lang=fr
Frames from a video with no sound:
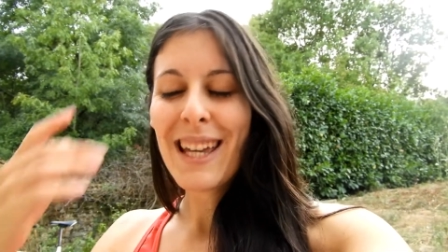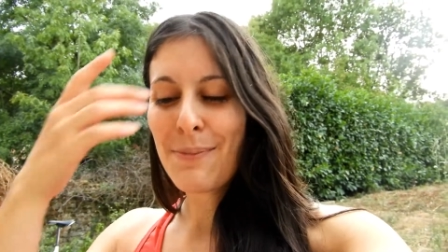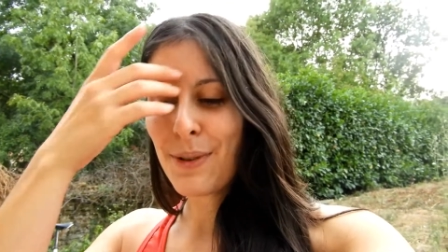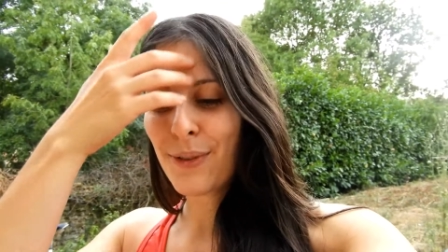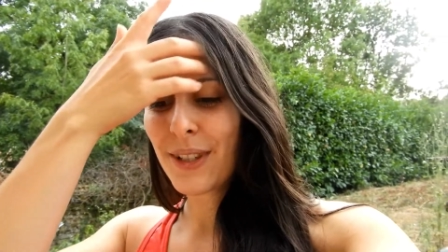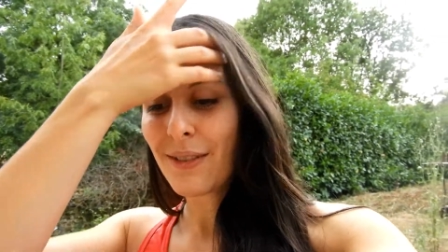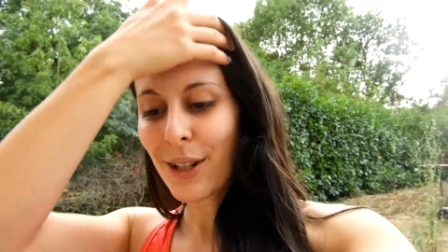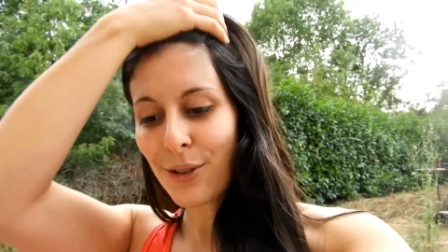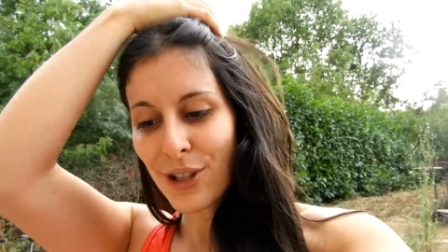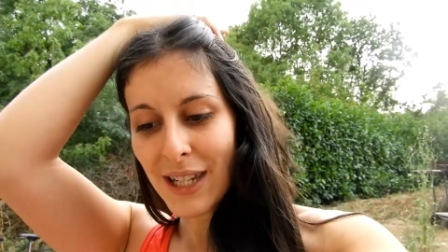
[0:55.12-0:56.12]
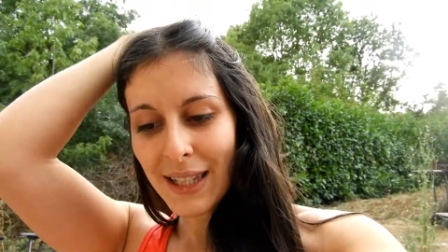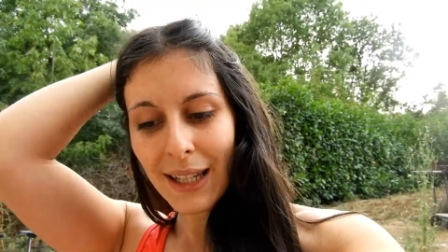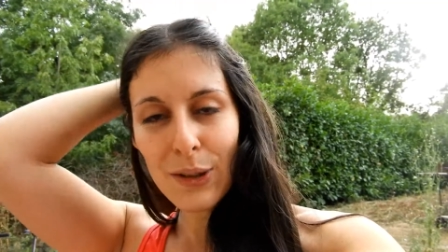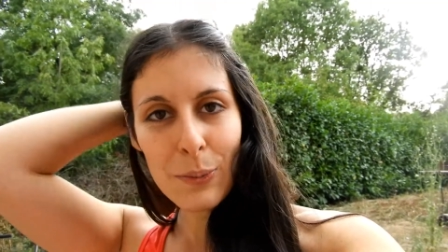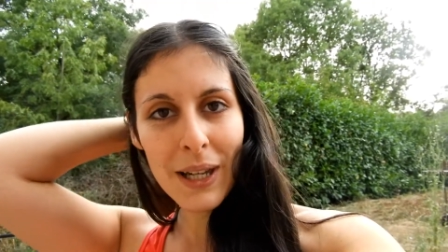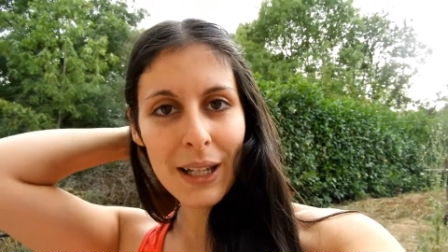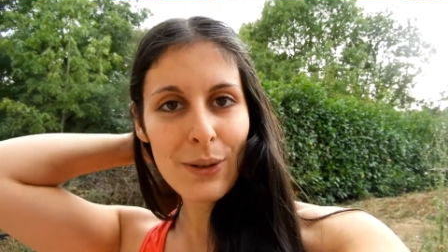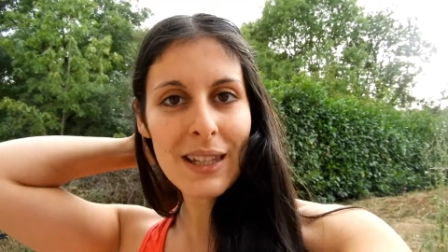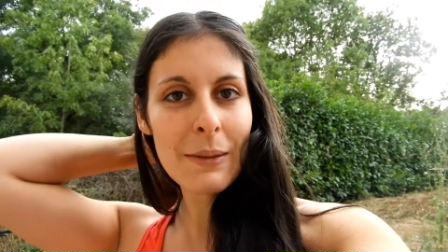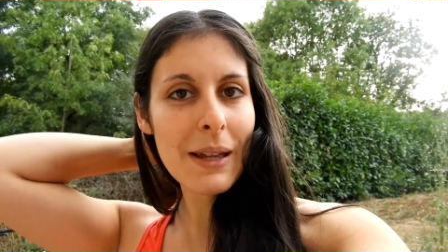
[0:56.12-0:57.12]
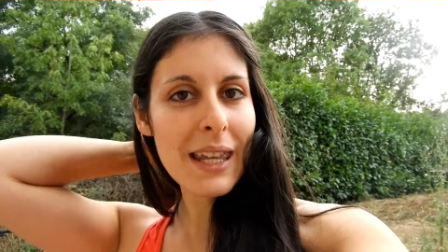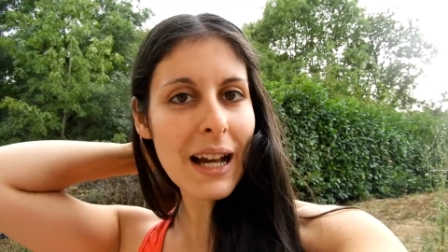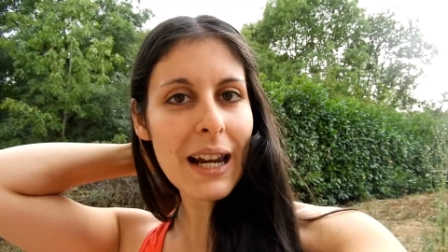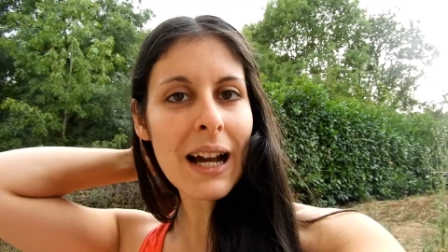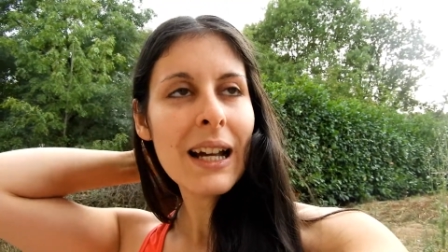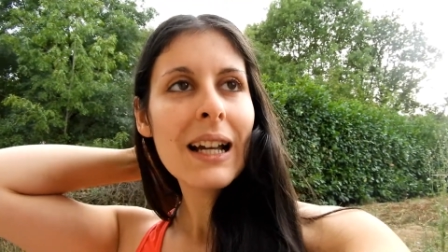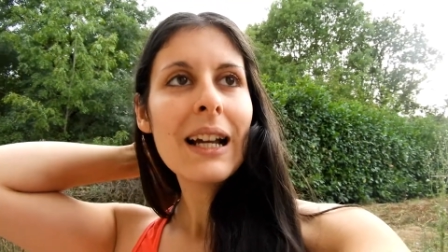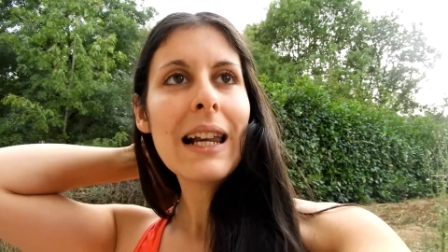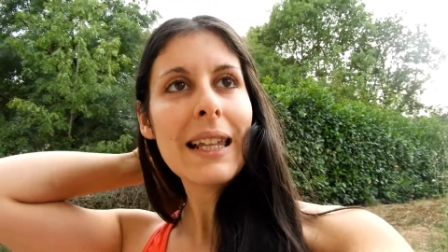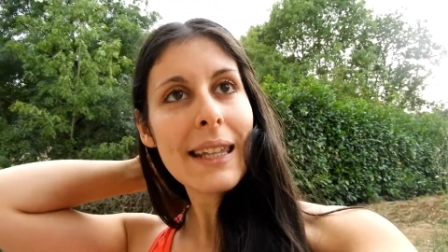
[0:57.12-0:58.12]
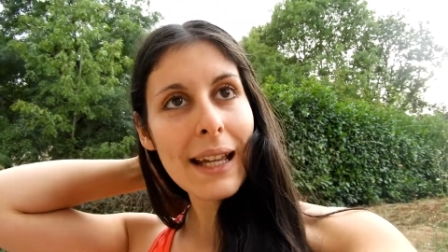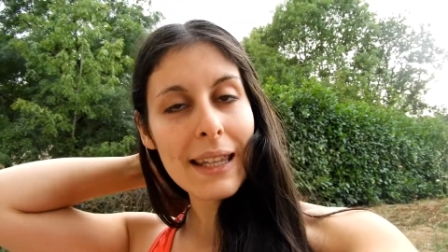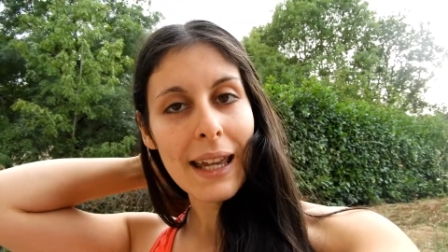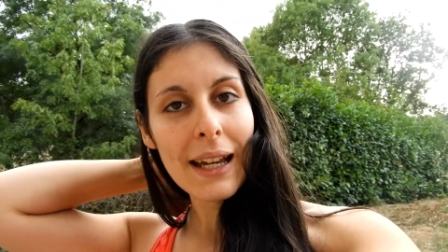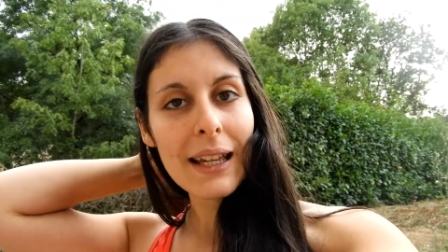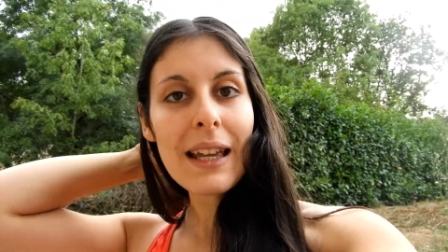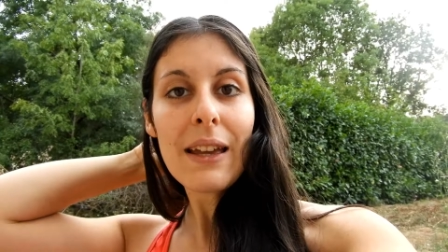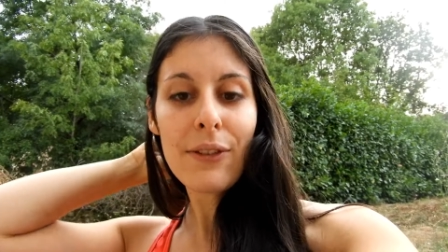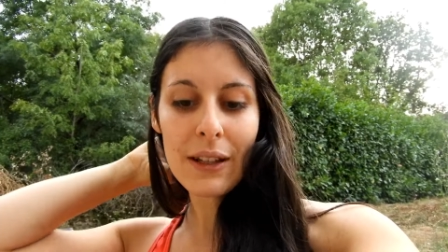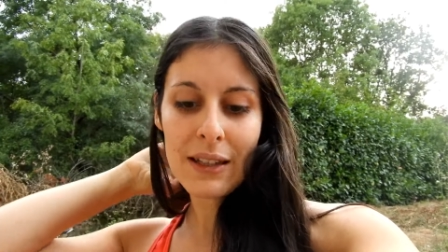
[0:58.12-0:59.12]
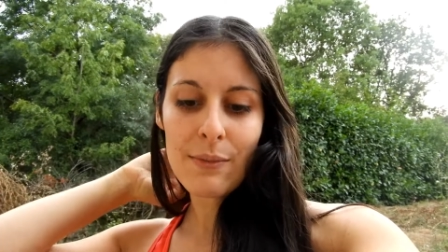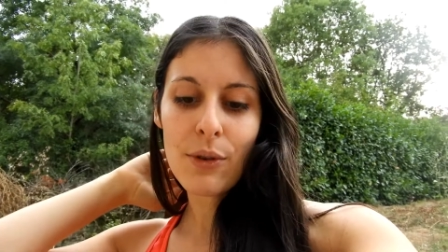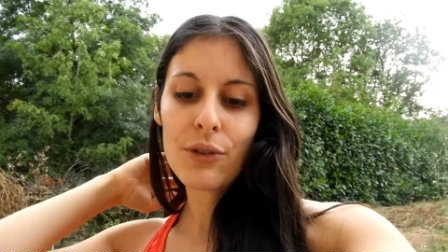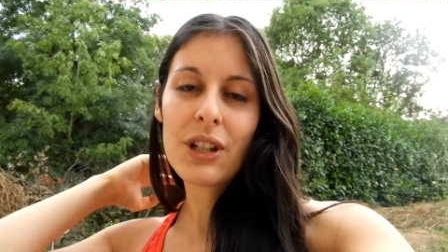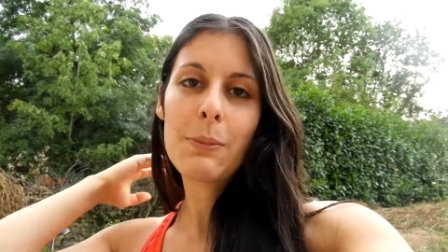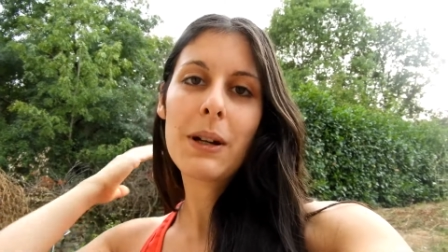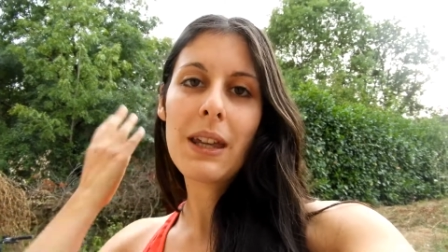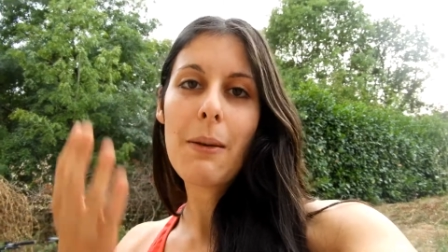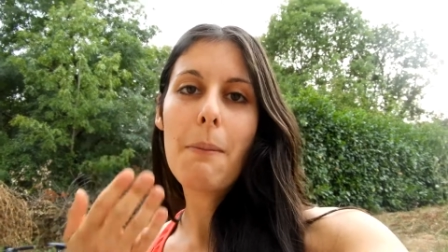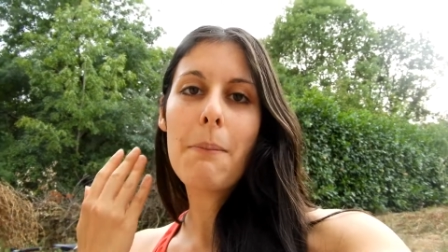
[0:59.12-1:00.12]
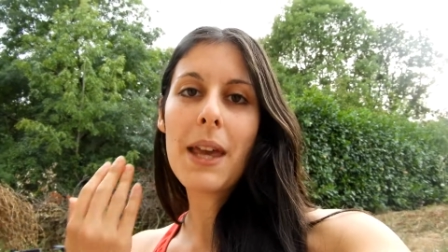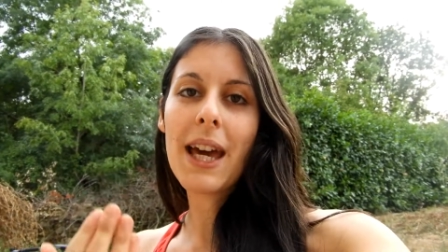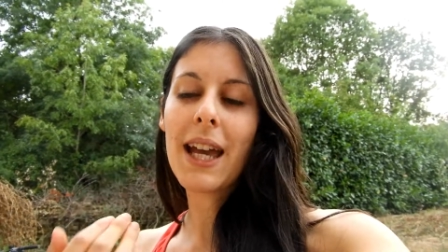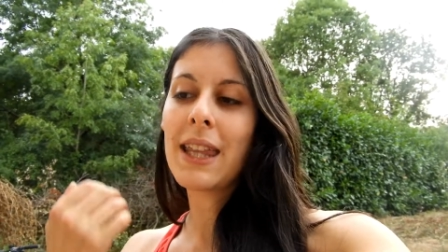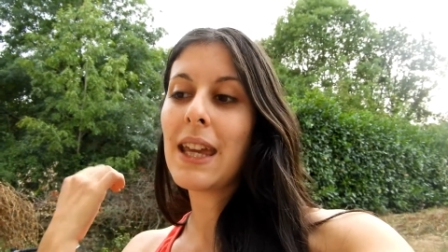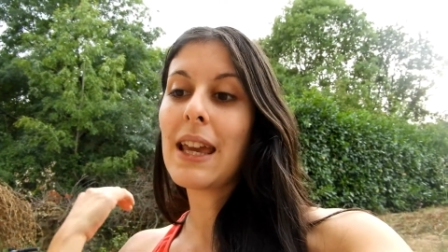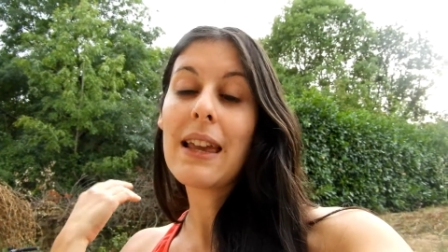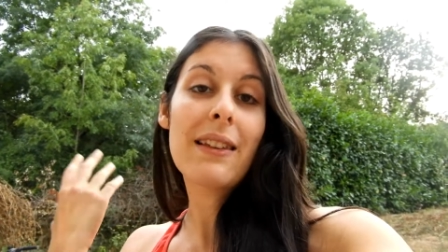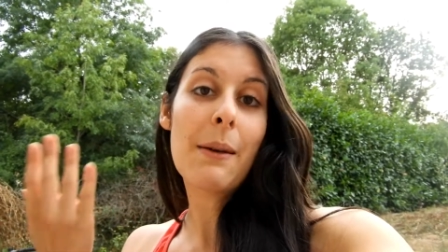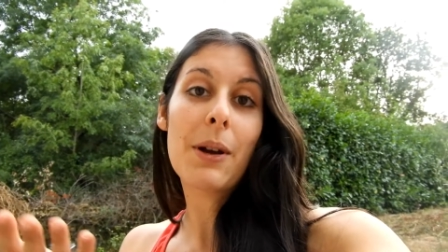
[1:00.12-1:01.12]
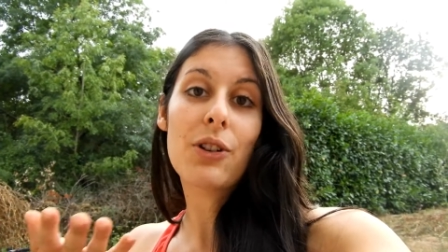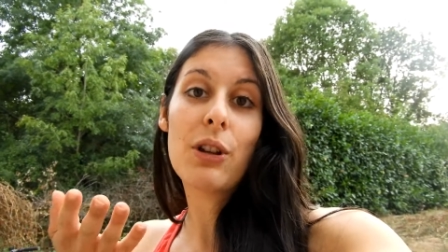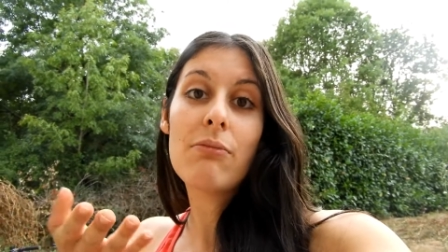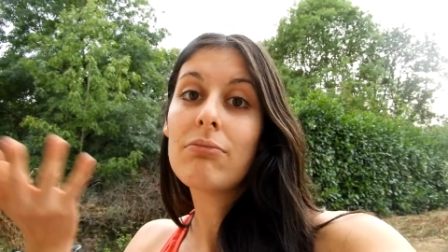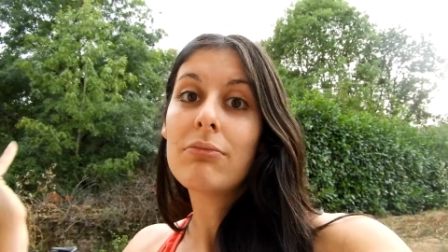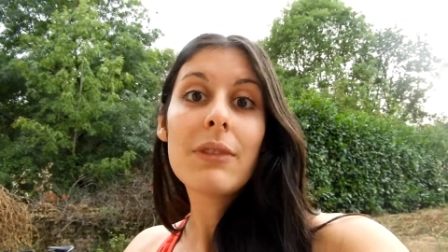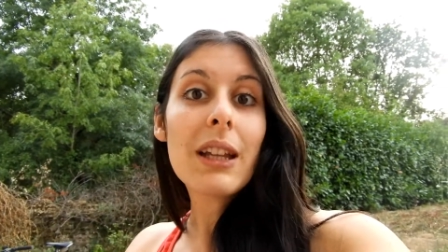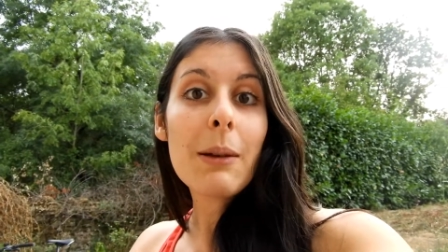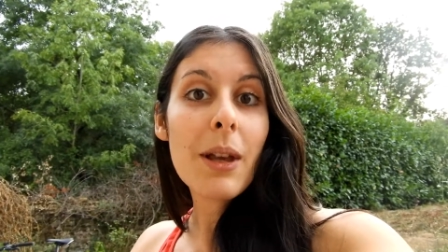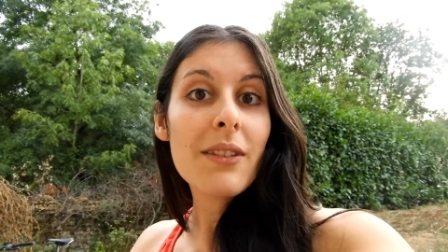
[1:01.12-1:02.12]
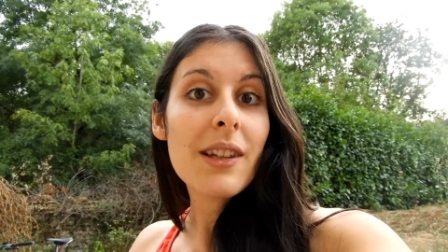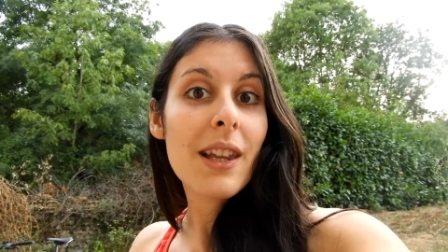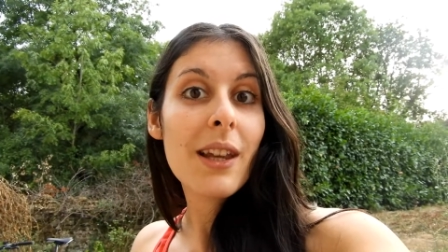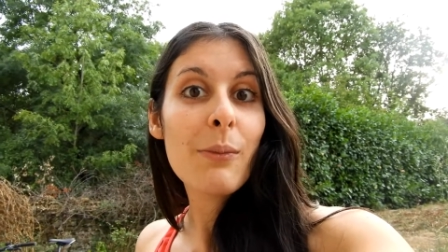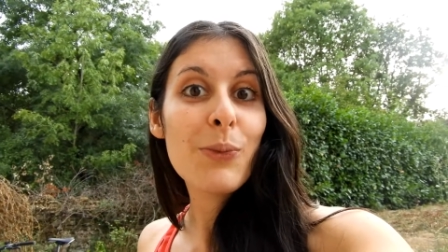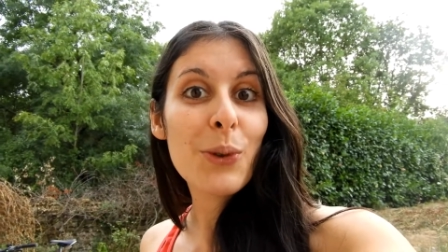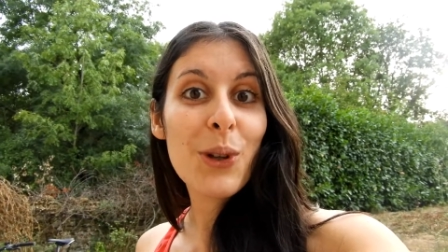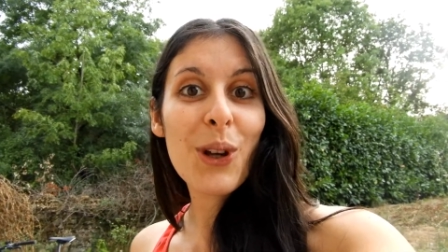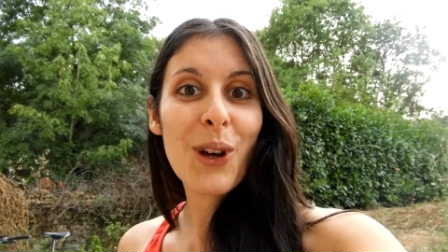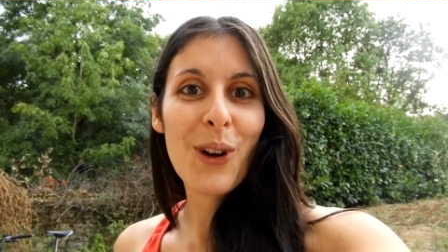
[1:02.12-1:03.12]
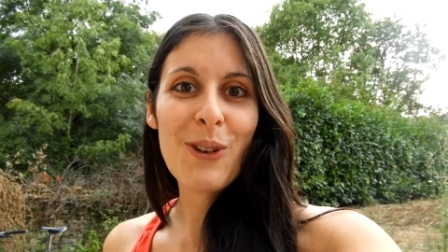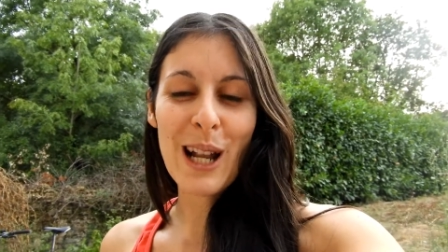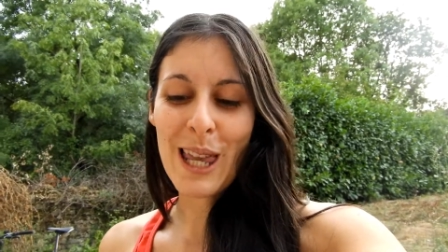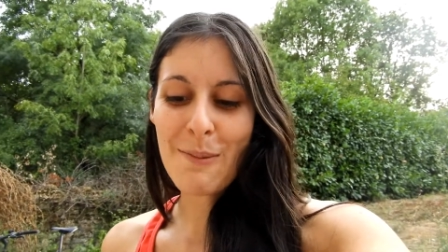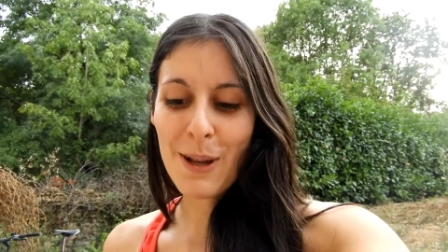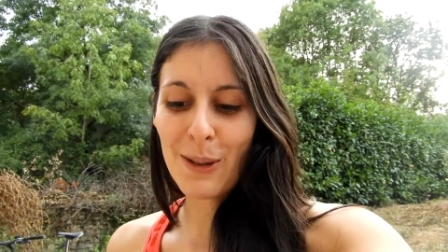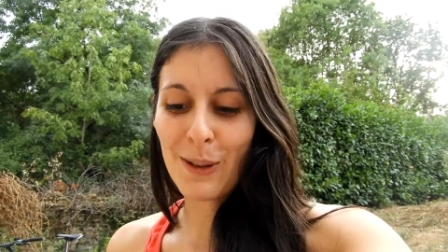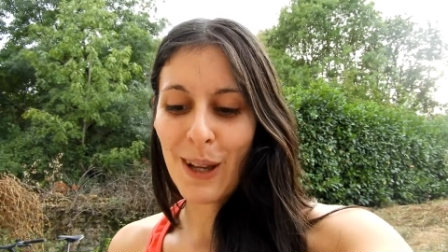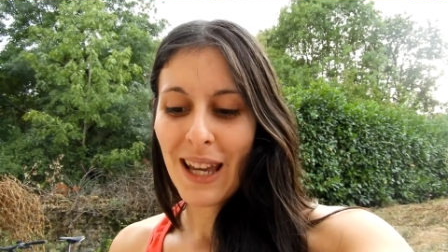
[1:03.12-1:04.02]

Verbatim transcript: et puis il faut savoir que je les ai récupérées de cette manière-là l'année dernière. Et effectivement, j'ai pris mes graines et ça a marché très très bien cette année. Donc euh, voilà, il n'y a, pas de,